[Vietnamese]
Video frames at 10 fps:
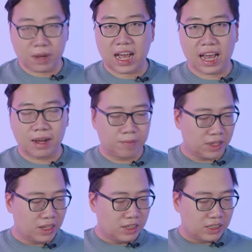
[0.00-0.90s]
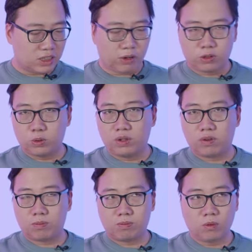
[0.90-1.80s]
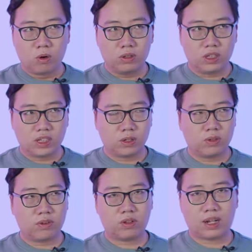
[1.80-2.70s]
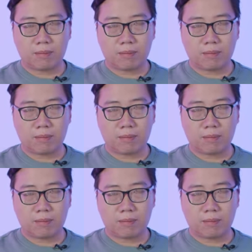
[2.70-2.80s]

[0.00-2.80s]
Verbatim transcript: 3 sau này có Twinford 4 thì Twinford